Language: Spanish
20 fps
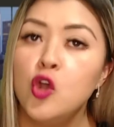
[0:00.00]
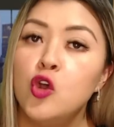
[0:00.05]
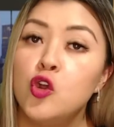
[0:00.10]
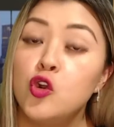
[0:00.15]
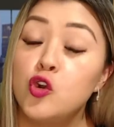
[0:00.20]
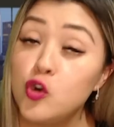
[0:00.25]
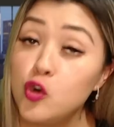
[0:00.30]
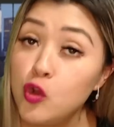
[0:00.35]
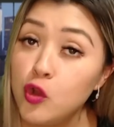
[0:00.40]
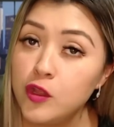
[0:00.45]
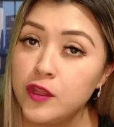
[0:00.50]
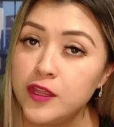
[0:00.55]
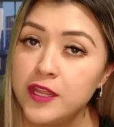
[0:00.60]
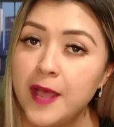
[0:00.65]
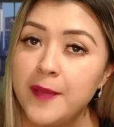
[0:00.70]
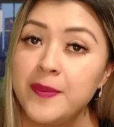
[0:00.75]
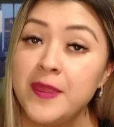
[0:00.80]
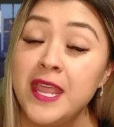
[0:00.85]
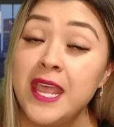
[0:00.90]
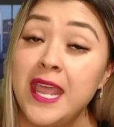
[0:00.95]

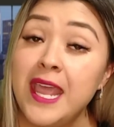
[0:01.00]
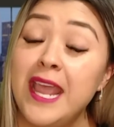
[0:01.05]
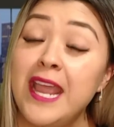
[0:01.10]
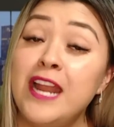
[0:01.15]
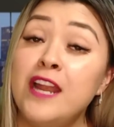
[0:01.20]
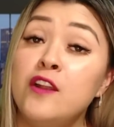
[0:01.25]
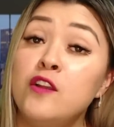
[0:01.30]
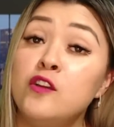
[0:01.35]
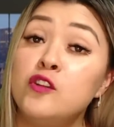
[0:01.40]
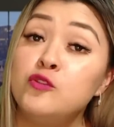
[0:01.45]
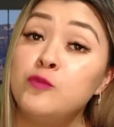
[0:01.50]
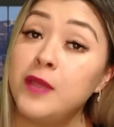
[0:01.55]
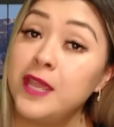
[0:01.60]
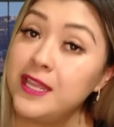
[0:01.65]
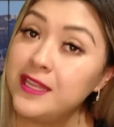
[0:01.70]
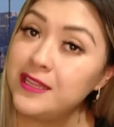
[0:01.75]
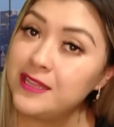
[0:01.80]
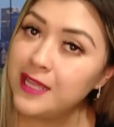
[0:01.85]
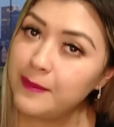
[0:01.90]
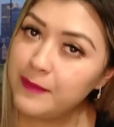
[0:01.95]
ronda en los
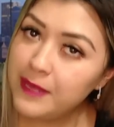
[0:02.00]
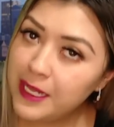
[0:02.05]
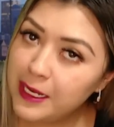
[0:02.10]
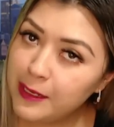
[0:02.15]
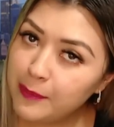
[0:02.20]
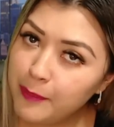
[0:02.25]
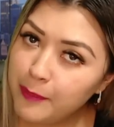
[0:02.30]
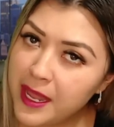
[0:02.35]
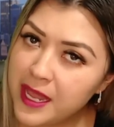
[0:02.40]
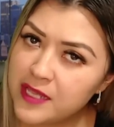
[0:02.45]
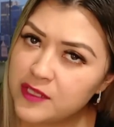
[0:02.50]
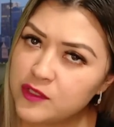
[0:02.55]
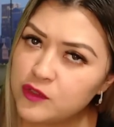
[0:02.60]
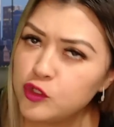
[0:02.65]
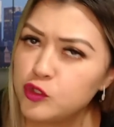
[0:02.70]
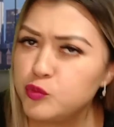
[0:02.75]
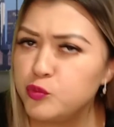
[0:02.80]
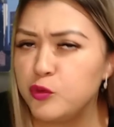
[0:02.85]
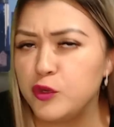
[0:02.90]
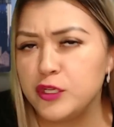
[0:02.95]
20 mil
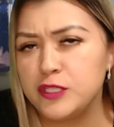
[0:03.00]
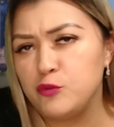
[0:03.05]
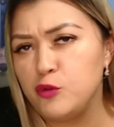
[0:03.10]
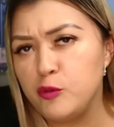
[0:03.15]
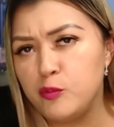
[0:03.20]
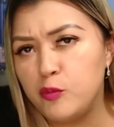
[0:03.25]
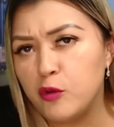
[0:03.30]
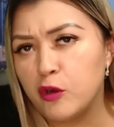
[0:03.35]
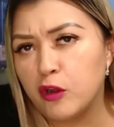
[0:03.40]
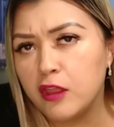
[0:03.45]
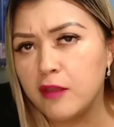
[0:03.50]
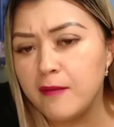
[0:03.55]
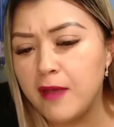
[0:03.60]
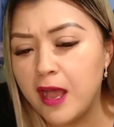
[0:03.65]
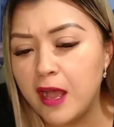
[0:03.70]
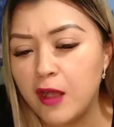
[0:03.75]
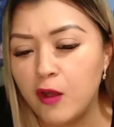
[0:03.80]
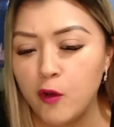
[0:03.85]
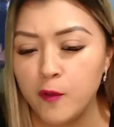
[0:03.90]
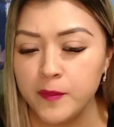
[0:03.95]
pesos, pues muy por
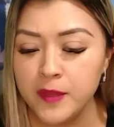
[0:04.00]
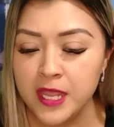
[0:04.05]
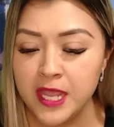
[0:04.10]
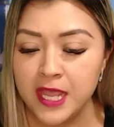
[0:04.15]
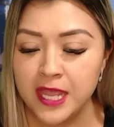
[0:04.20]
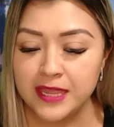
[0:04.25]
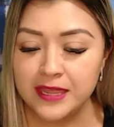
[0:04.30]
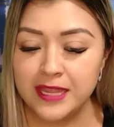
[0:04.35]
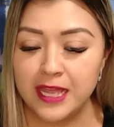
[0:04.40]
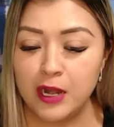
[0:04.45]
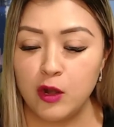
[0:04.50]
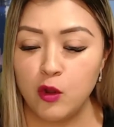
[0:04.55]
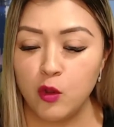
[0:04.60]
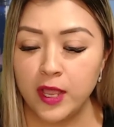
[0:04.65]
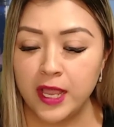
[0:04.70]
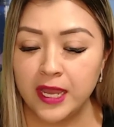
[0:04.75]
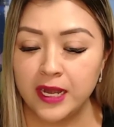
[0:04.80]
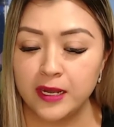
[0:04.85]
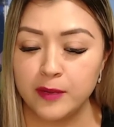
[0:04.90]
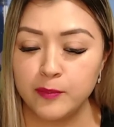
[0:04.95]
debajo de
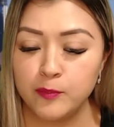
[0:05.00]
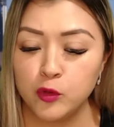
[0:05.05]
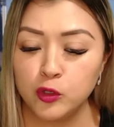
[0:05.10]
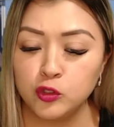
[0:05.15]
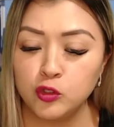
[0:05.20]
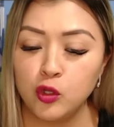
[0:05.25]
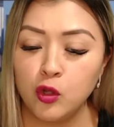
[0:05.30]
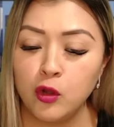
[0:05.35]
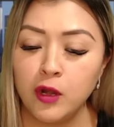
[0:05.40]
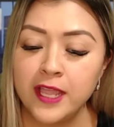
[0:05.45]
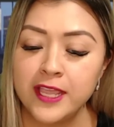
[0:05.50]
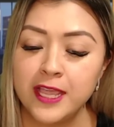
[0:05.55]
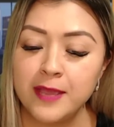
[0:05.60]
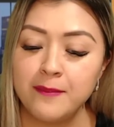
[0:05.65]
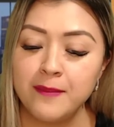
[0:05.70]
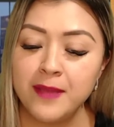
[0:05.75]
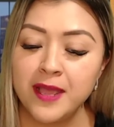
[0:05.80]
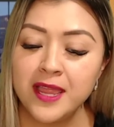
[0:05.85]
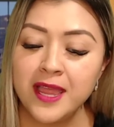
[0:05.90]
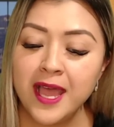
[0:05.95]
lo que reportó la
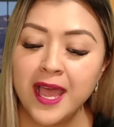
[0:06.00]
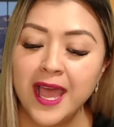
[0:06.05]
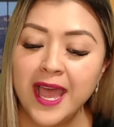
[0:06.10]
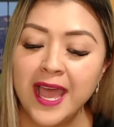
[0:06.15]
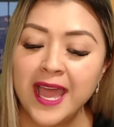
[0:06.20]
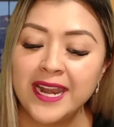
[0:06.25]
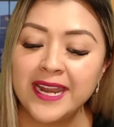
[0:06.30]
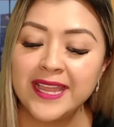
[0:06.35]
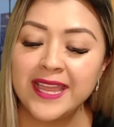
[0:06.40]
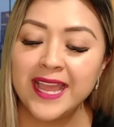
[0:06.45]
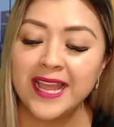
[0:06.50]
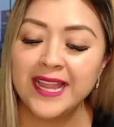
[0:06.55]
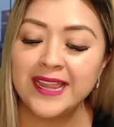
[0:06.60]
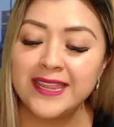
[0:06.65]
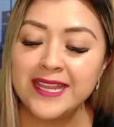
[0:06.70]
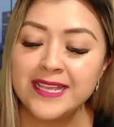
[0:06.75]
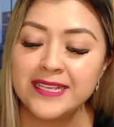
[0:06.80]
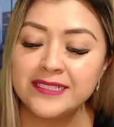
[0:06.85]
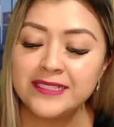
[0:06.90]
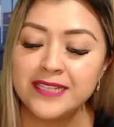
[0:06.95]
llamada
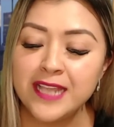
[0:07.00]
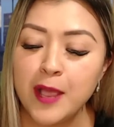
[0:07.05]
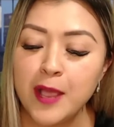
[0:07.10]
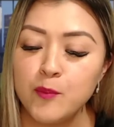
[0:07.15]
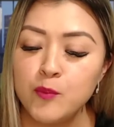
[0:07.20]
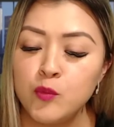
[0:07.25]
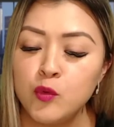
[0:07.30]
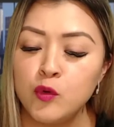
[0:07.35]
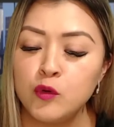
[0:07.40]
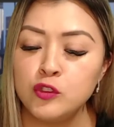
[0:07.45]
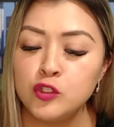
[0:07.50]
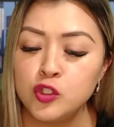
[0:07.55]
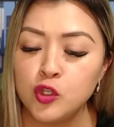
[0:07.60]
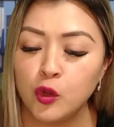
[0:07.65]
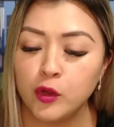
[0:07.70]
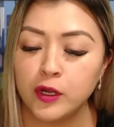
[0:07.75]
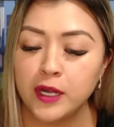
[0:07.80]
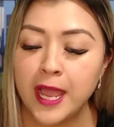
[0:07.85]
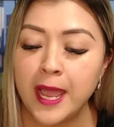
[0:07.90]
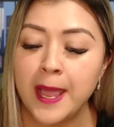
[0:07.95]
alcaldesa
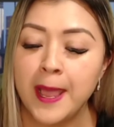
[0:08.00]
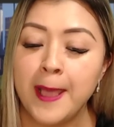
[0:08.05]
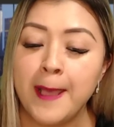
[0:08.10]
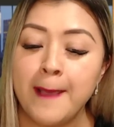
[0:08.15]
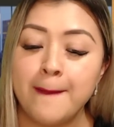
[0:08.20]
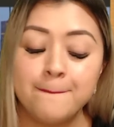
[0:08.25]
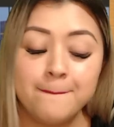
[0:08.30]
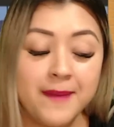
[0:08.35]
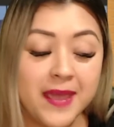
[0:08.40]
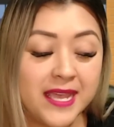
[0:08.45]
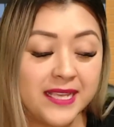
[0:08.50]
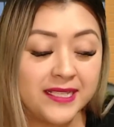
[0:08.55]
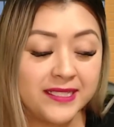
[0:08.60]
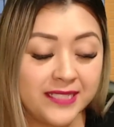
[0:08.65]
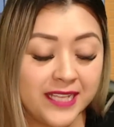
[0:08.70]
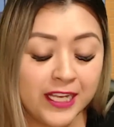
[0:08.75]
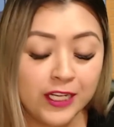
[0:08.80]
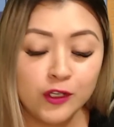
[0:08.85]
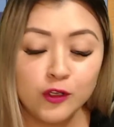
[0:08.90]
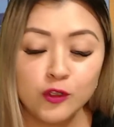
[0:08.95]
Buchona.
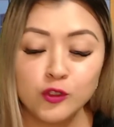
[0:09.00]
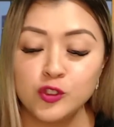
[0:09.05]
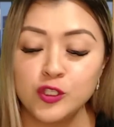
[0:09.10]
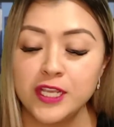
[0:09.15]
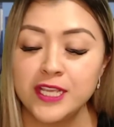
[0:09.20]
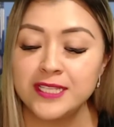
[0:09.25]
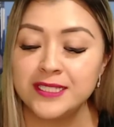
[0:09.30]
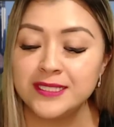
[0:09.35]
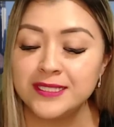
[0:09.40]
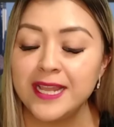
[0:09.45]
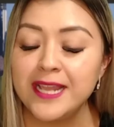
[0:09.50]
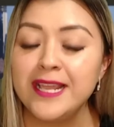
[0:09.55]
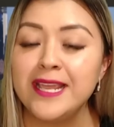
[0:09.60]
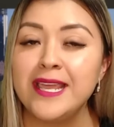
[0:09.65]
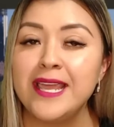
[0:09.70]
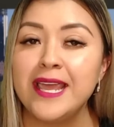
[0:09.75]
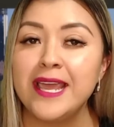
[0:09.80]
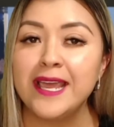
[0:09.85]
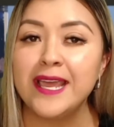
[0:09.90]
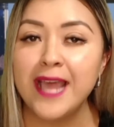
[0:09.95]
Vecinos están
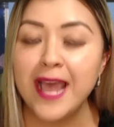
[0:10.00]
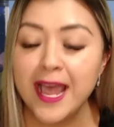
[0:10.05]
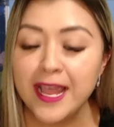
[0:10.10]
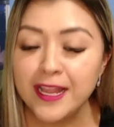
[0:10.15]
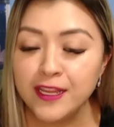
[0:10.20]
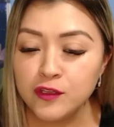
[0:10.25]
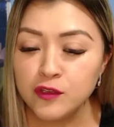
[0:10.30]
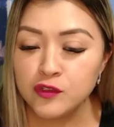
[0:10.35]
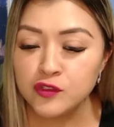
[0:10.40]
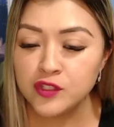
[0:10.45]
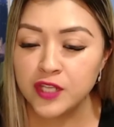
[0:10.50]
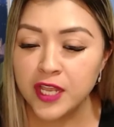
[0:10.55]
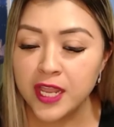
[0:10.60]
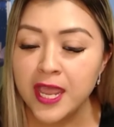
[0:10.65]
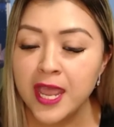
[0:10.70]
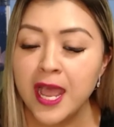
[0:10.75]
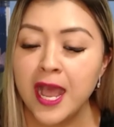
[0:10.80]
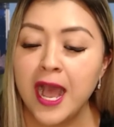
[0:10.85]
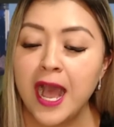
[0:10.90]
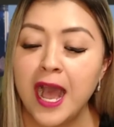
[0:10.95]

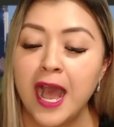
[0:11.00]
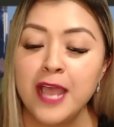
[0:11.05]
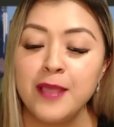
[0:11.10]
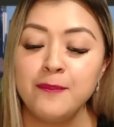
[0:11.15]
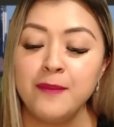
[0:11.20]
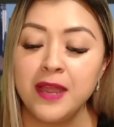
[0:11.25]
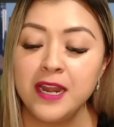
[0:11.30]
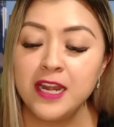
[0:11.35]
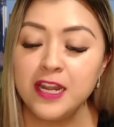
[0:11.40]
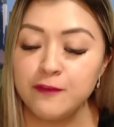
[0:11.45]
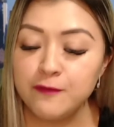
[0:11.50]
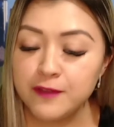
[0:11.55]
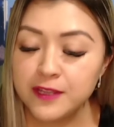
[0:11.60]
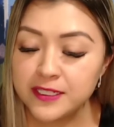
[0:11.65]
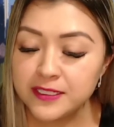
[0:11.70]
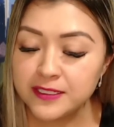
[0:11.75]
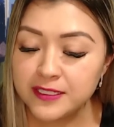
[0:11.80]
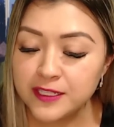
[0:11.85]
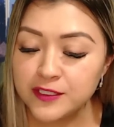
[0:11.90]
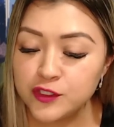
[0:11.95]
quejándose, hay
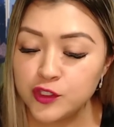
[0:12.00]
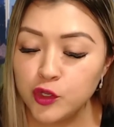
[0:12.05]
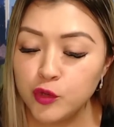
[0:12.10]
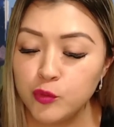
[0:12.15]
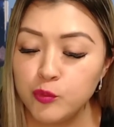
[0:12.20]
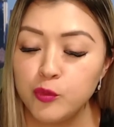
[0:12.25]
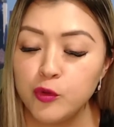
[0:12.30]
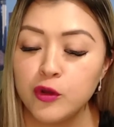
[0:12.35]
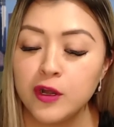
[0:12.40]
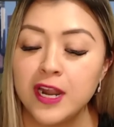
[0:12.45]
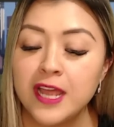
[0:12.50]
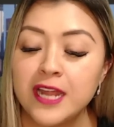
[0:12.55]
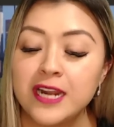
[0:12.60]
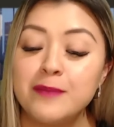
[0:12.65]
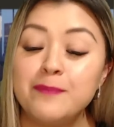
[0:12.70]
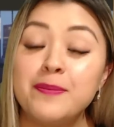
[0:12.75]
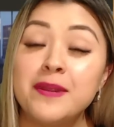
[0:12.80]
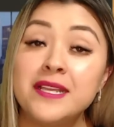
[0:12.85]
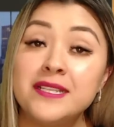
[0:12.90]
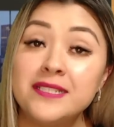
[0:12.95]
manifestación por las
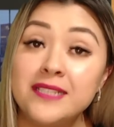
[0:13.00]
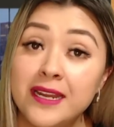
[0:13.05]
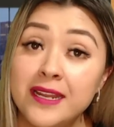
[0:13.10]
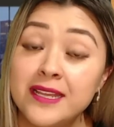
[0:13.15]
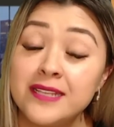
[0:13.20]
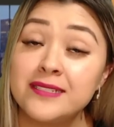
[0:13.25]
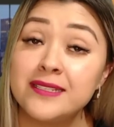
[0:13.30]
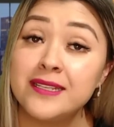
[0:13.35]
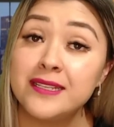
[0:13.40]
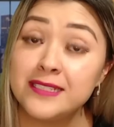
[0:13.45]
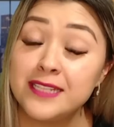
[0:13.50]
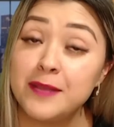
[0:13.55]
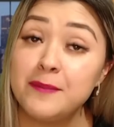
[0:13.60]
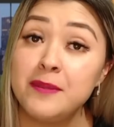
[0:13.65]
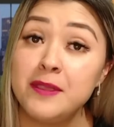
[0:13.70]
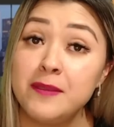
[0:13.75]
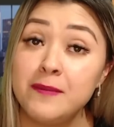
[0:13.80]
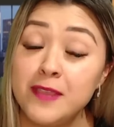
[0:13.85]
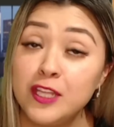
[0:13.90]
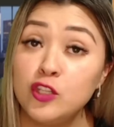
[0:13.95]
represalias que están
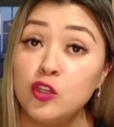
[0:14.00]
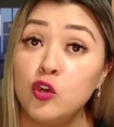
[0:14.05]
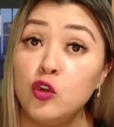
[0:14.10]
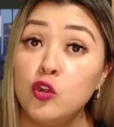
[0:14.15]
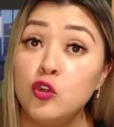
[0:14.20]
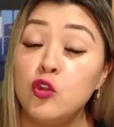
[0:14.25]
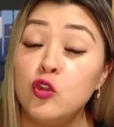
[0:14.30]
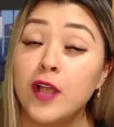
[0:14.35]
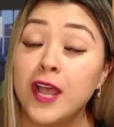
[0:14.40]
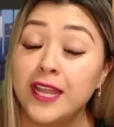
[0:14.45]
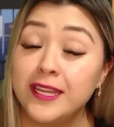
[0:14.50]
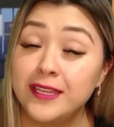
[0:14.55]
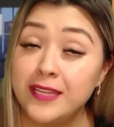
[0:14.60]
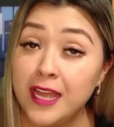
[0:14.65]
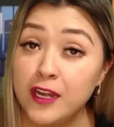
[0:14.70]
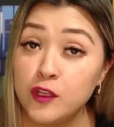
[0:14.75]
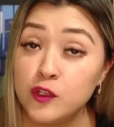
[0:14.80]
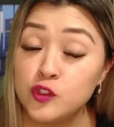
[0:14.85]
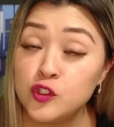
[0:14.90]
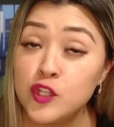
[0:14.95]
viviendo los
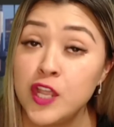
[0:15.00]
locatarios